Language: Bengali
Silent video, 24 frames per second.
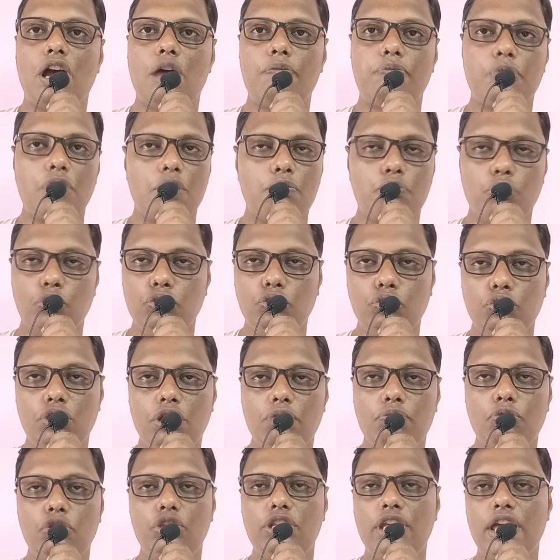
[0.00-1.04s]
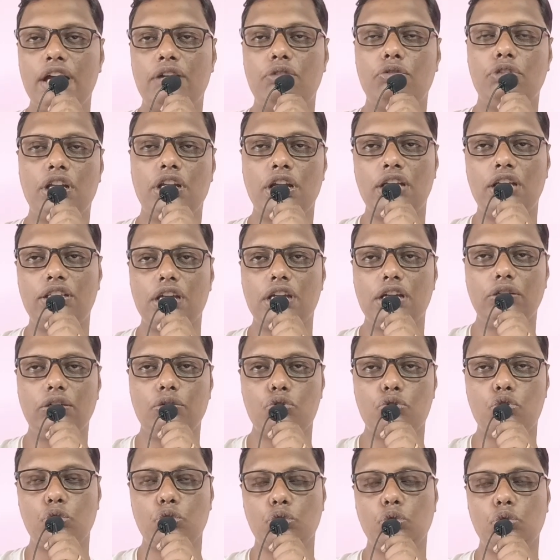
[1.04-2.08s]
আপনার বন্ধুদের মধ্যে একতা না
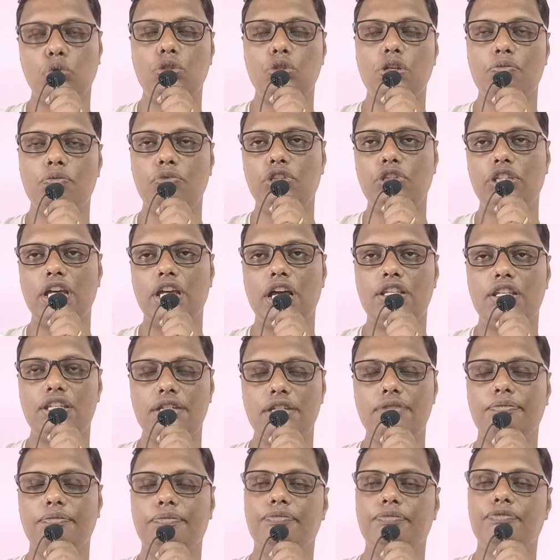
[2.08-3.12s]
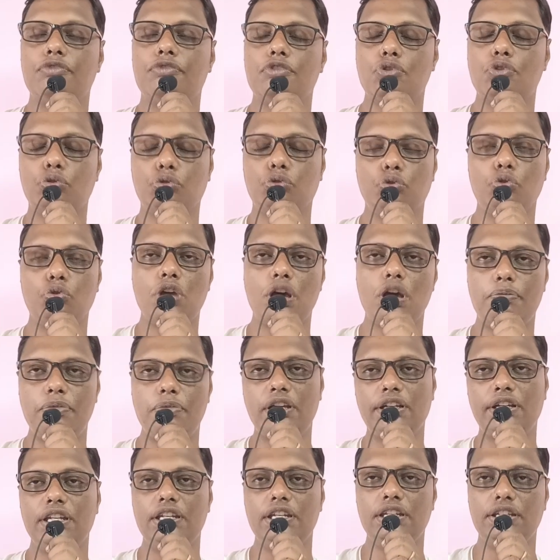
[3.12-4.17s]
থাকলেও শত্রুদের মধ্যে আছে শত্রুরা
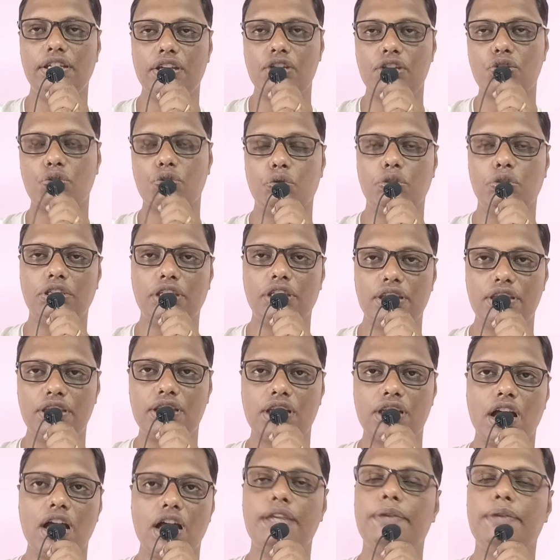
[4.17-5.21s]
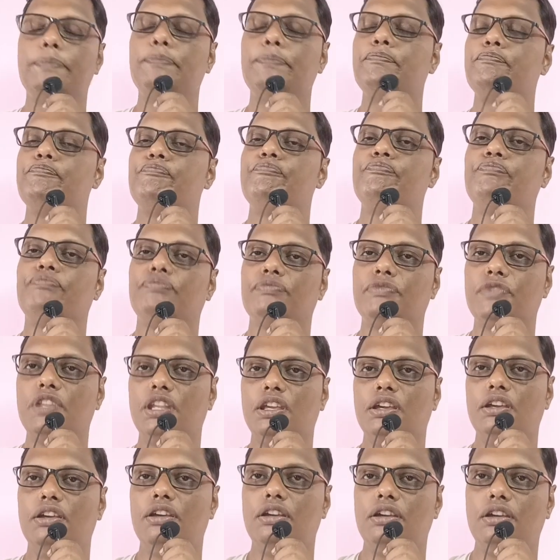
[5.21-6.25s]
আপনাকে নিকেশ করতে চায়
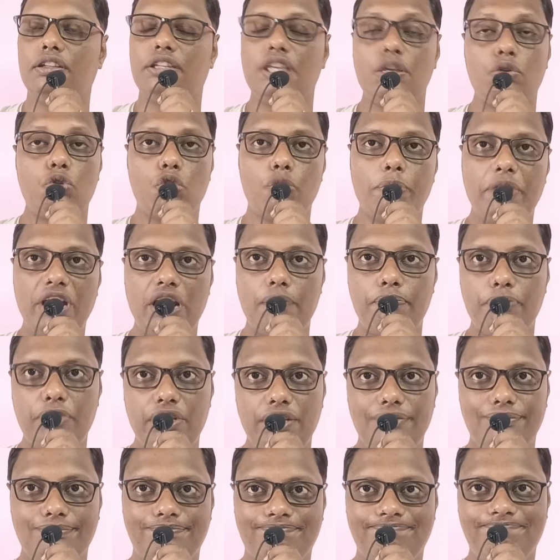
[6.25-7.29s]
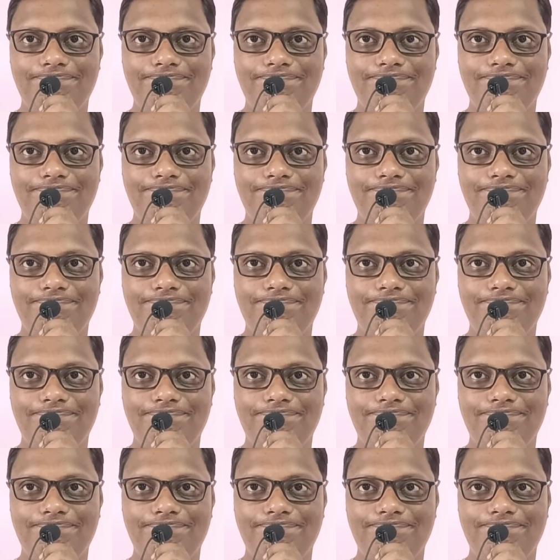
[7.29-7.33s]
কি করবেন আপনি